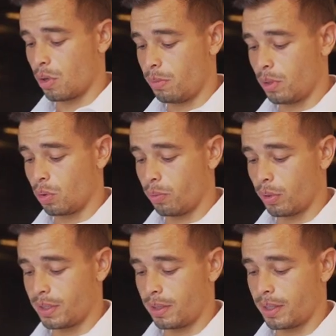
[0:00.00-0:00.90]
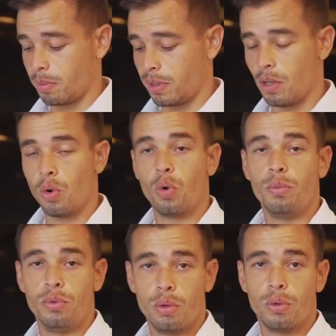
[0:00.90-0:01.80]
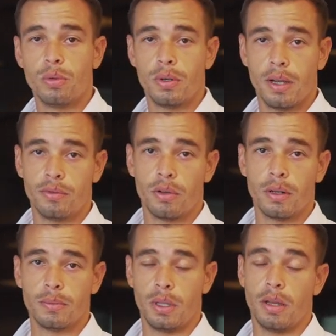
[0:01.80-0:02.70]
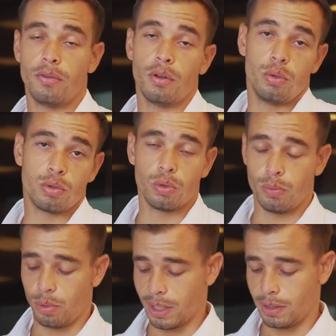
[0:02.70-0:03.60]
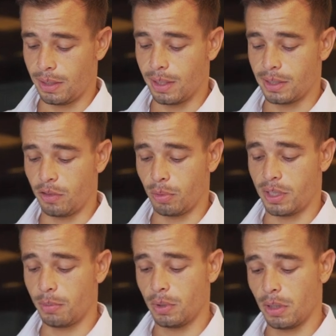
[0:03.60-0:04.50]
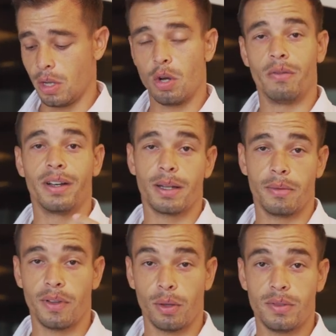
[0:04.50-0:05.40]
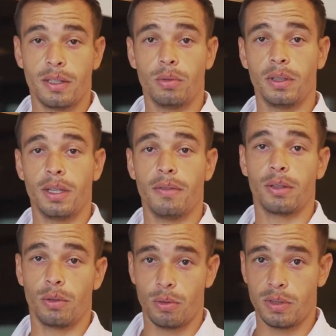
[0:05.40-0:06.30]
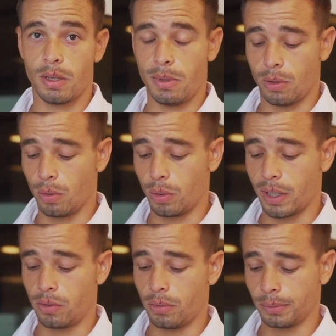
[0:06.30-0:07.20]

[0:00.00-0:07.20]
un micro pour essayer de capter au mieux la voix et avoir le son le plus qualitatif possible. On va quand même faire une sécurité avec un deuxième micro au cas où.